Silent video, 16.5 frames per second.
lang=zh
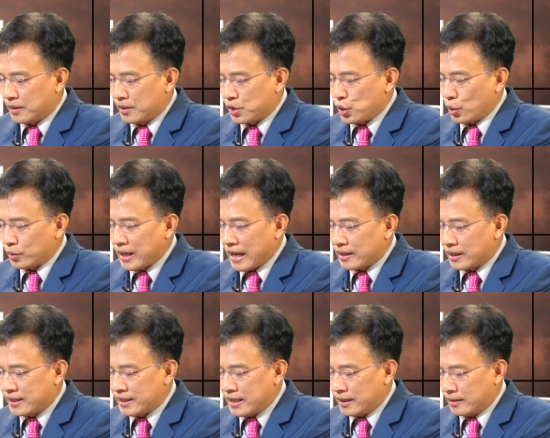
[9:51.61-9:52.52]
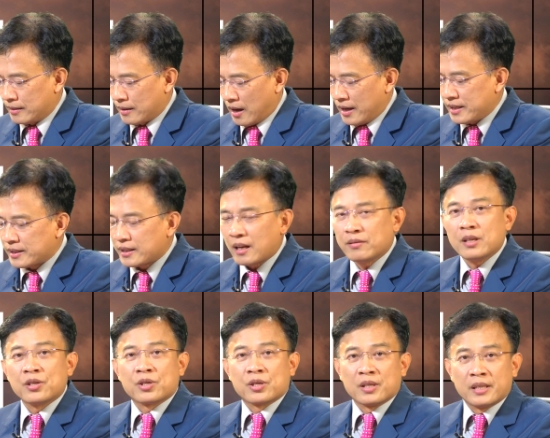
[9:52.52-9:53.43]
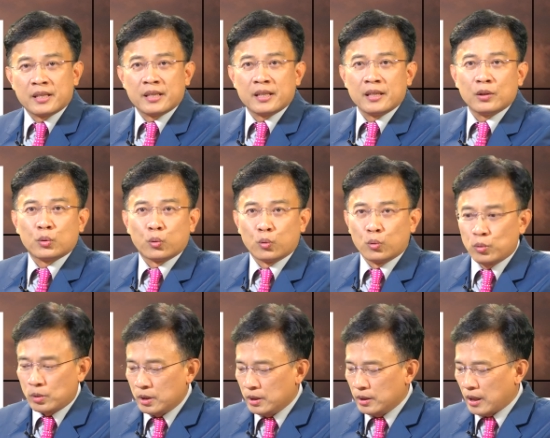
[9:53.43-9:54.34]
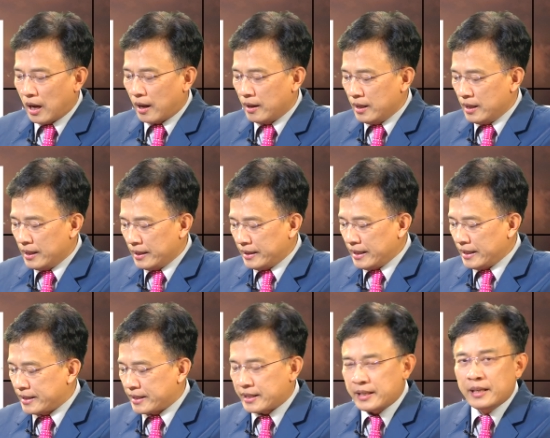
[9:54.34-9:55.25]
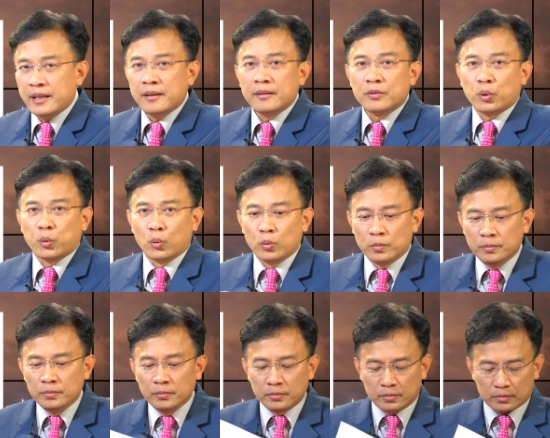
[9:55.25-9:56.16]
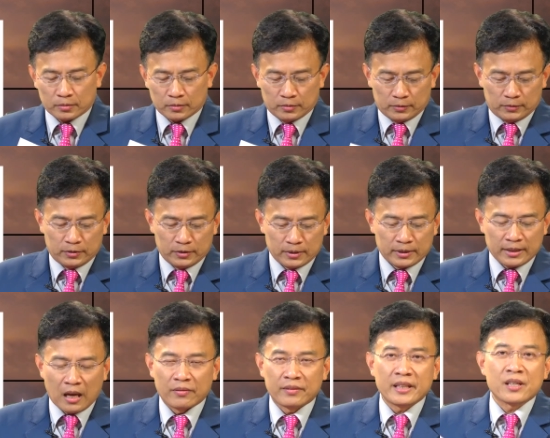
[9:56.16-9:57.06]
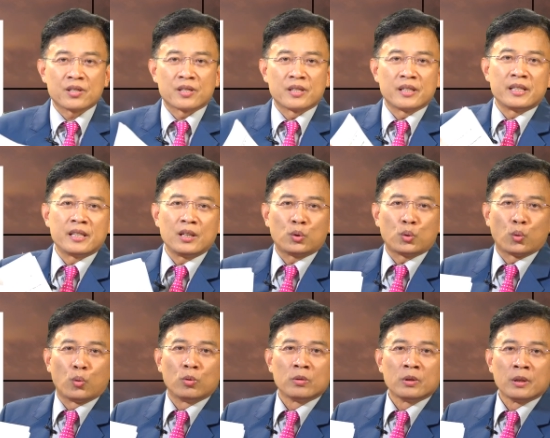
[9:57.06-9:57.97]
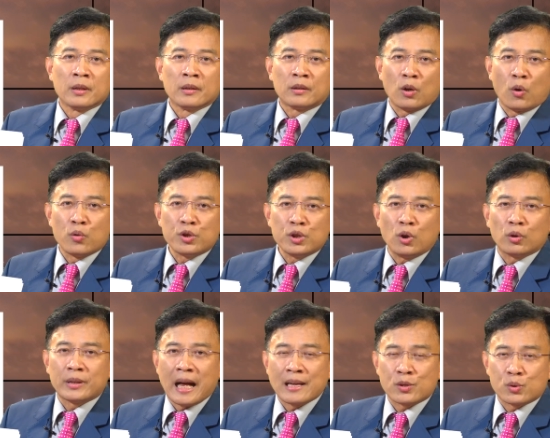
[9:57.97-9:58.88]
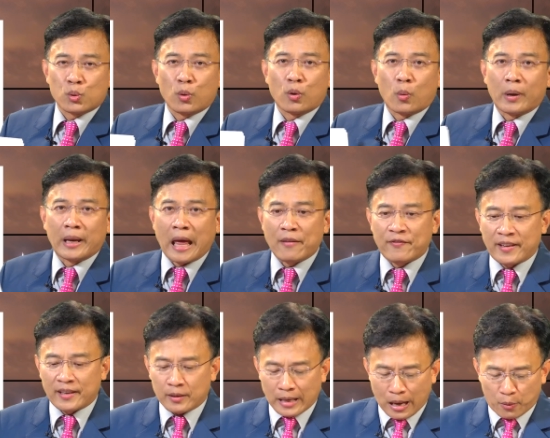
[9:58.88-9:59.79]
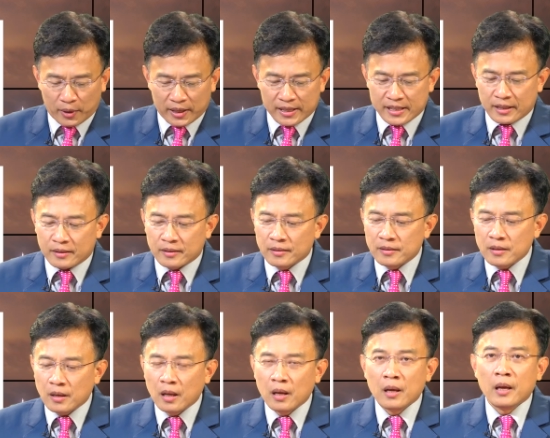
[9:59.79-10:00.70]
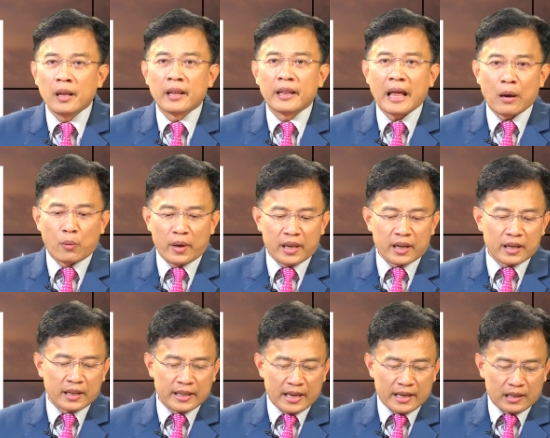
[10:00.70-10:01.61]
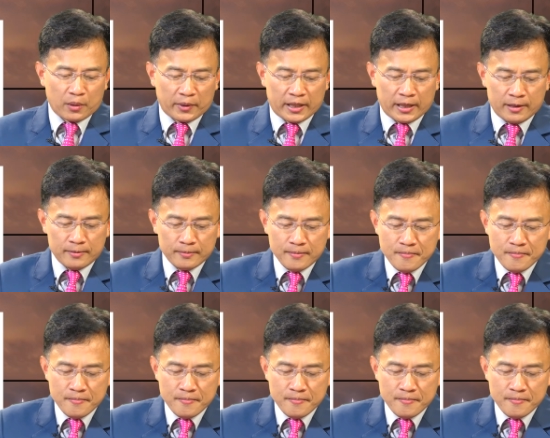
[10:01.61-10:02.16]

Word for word: 秀他的信啊，一直到第十七图，哈，第七图到第十七图都秀他所有来回来回的信。来，我一个个念给各位听。